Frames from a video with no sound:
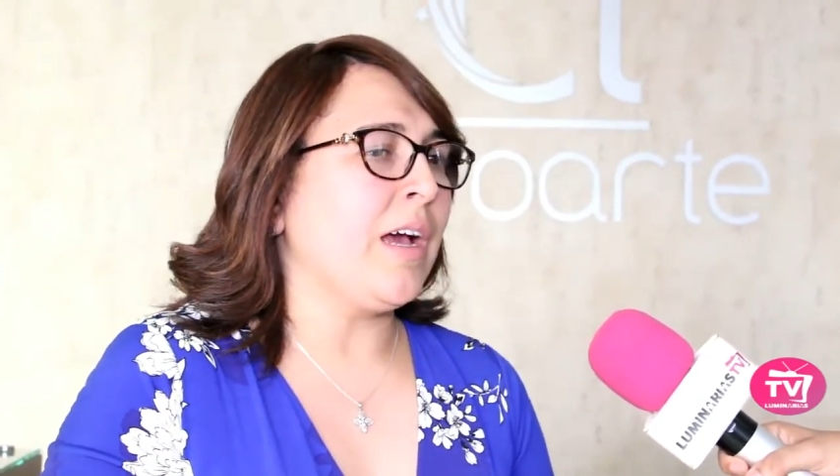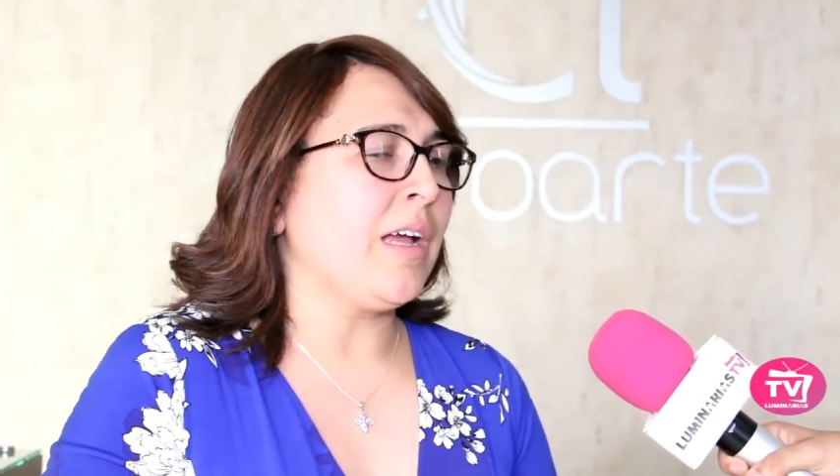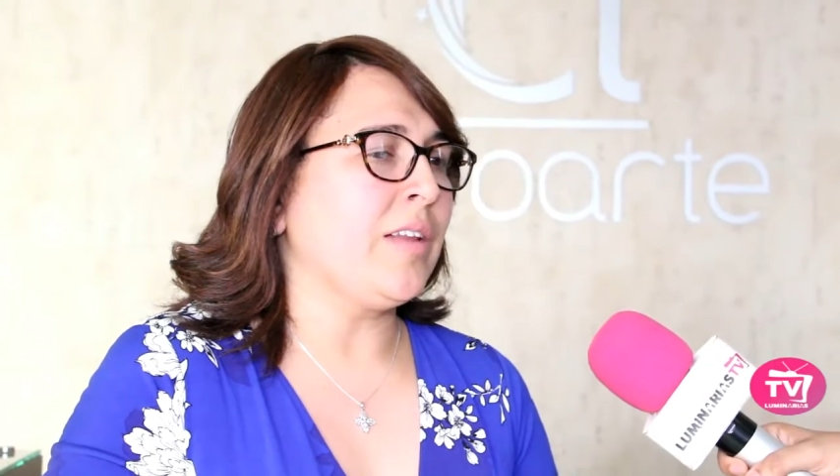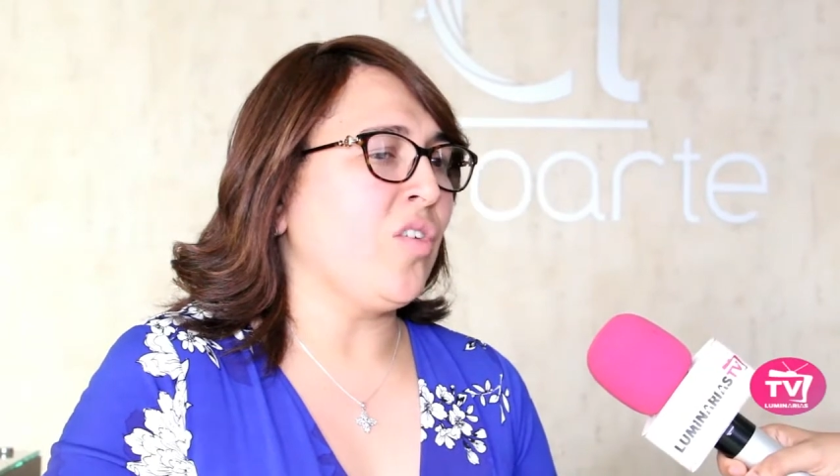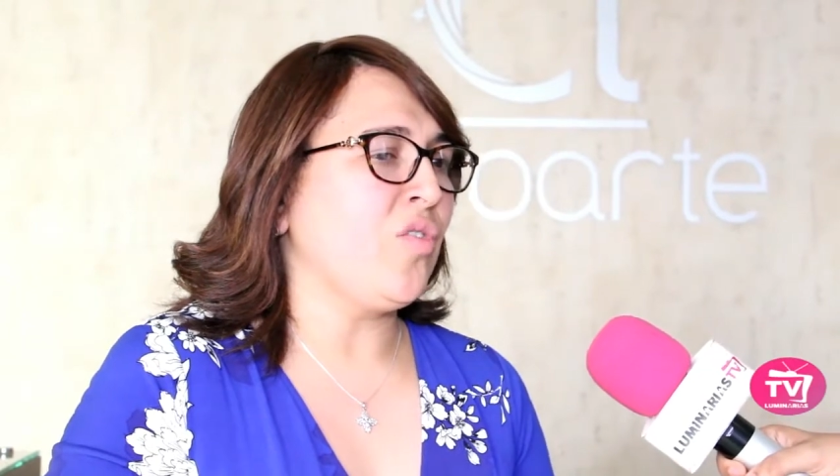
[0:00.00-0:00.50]

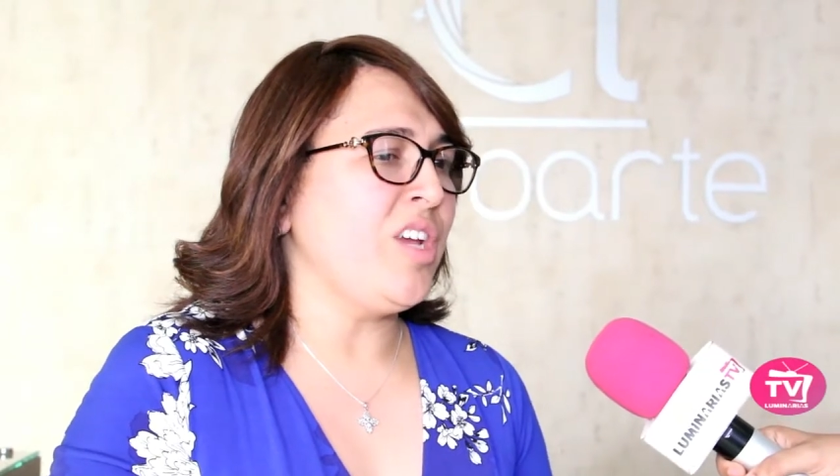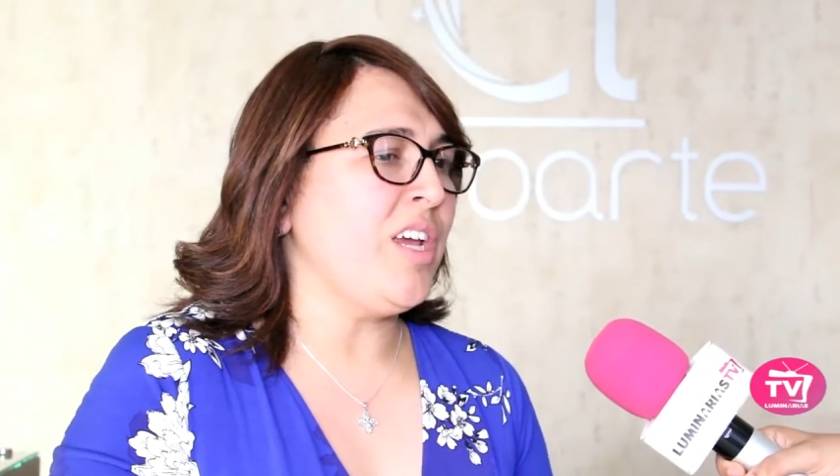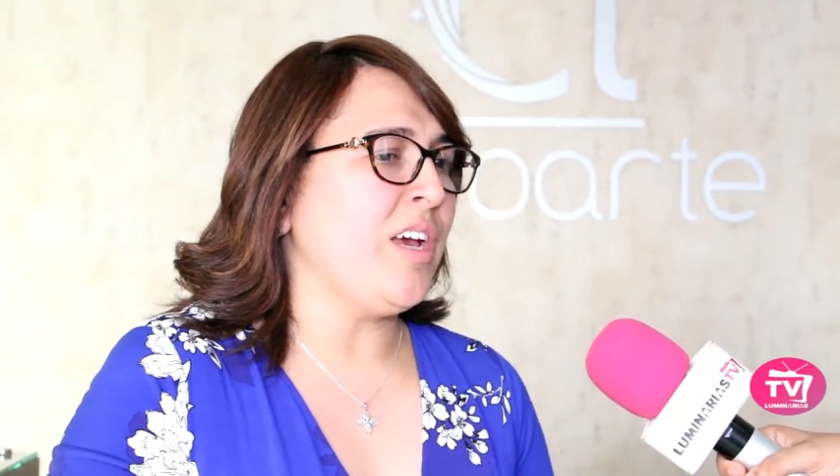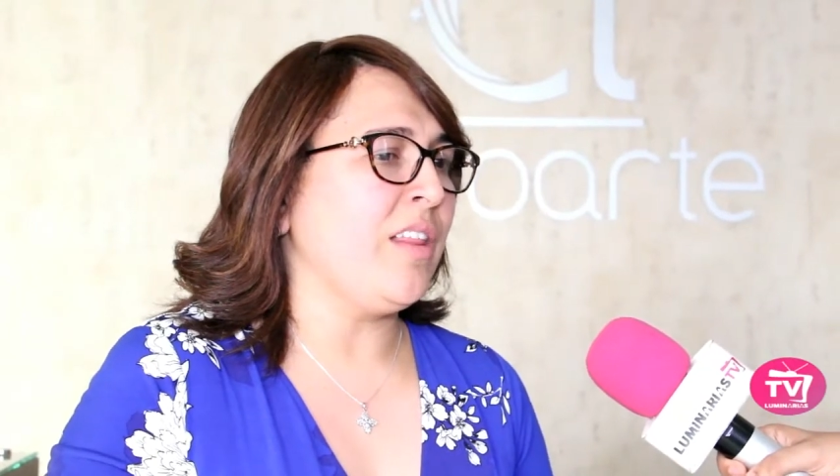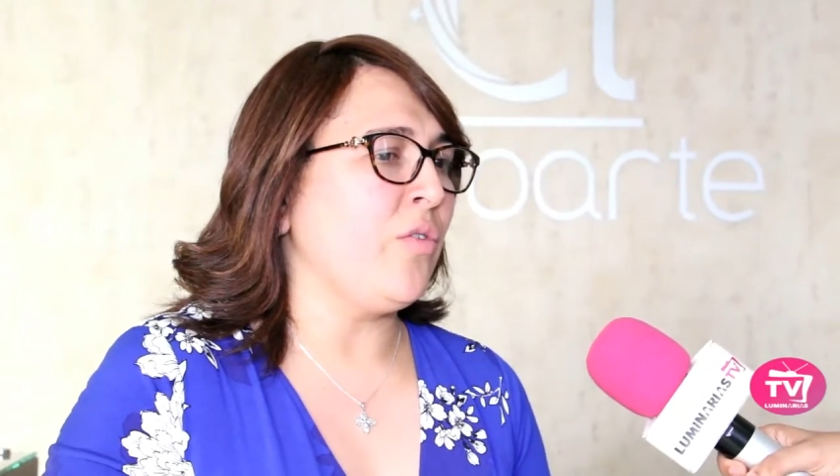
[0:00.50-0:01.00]
la
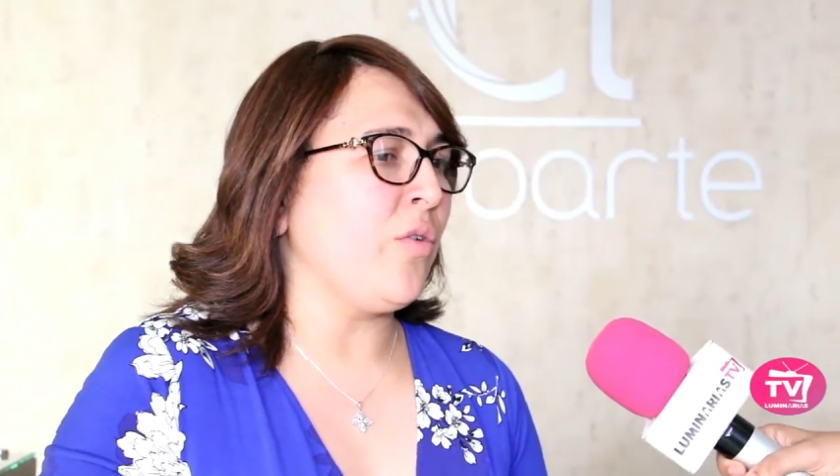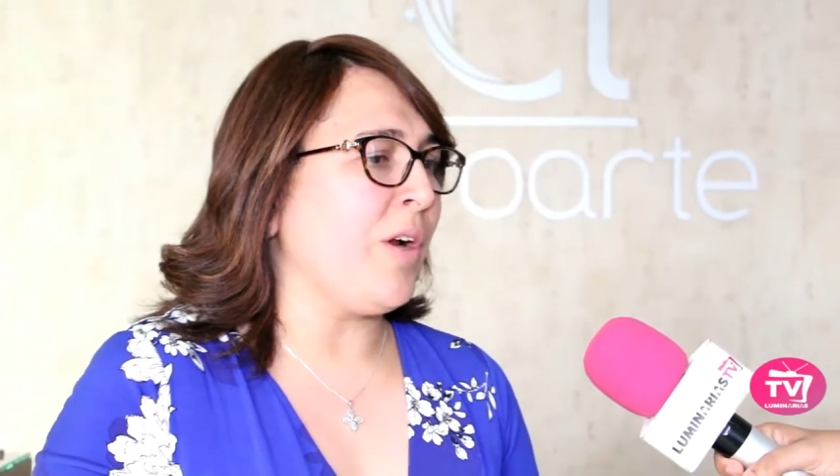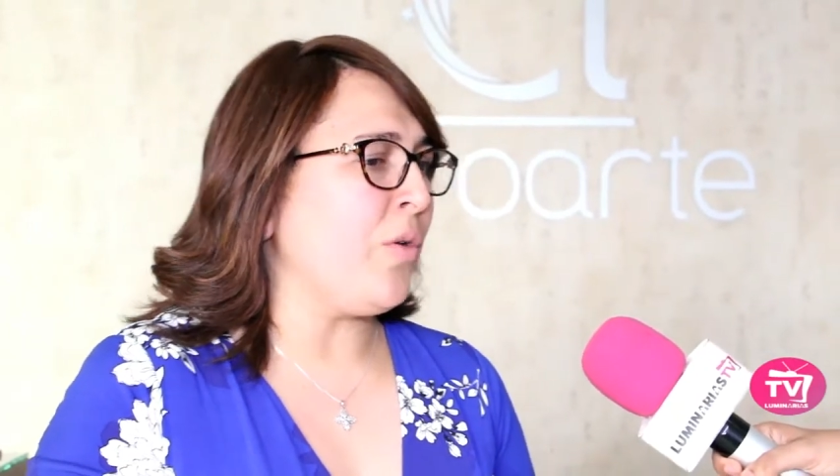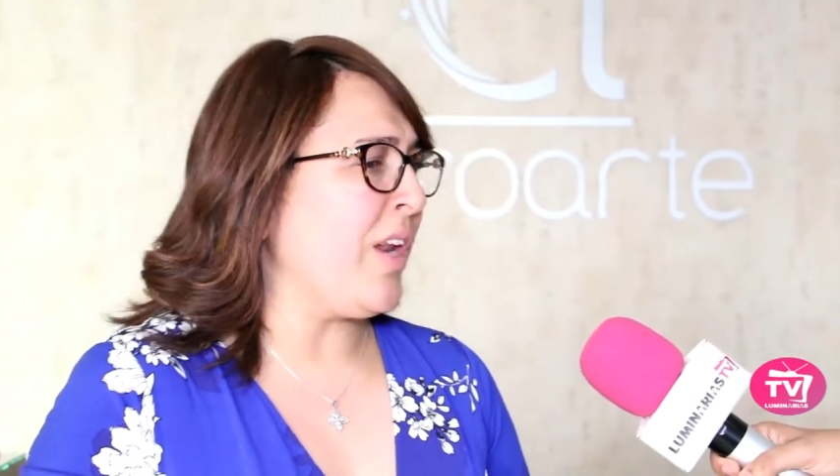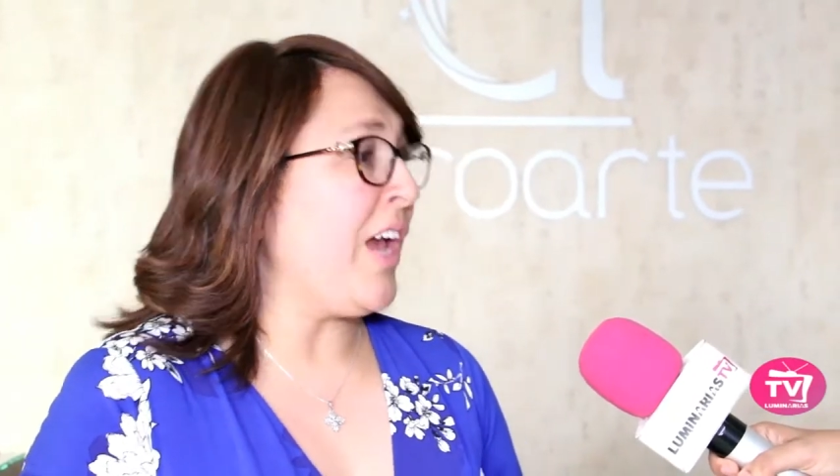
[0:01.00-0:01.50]
categoría de
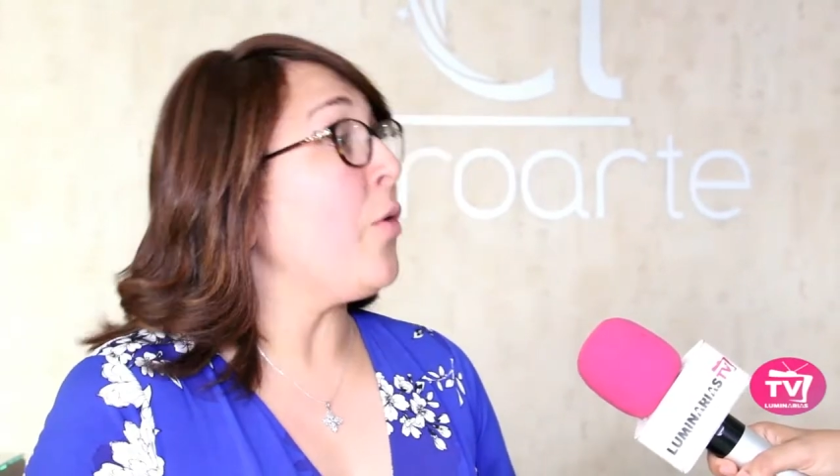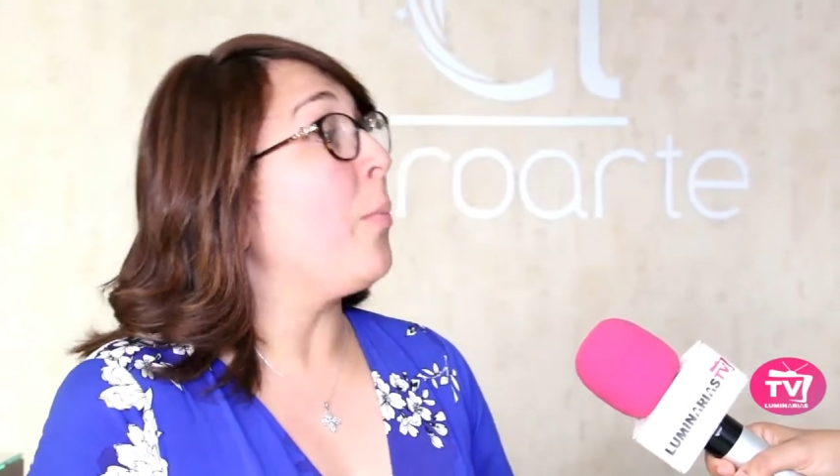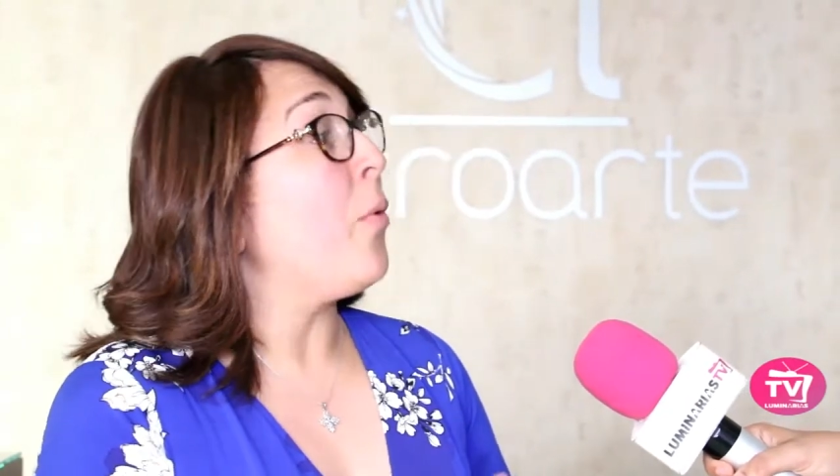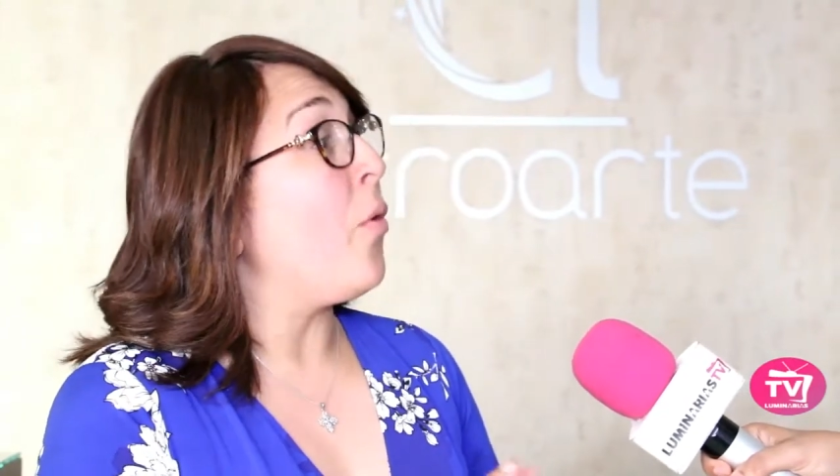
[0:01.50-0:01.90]
urbano del año